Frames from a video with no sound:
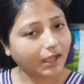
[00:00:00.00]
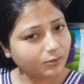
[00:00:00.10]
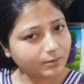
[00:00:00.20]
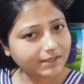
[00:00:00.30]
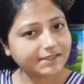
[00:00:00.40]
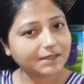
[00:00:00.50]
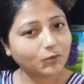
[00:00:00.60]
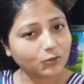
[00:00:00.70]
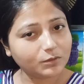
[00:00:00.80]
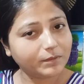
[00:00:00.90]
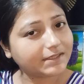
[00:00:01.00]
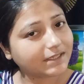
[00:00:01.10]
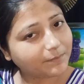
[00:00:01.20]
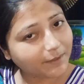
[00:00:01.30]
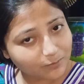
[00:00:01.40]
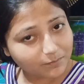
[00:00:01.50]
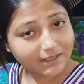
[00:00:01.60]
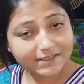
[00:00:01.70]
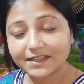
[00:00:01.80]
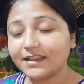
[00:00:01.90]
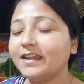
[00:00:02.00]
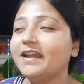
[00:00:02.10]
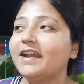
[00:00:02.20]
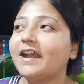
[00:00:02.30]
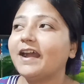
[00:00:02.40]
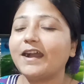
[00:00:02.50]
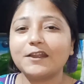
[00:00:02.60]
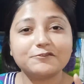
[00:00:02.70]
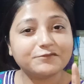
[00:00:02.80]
আলু ভাজা পটল ভাজা বেগুন ভাজা আর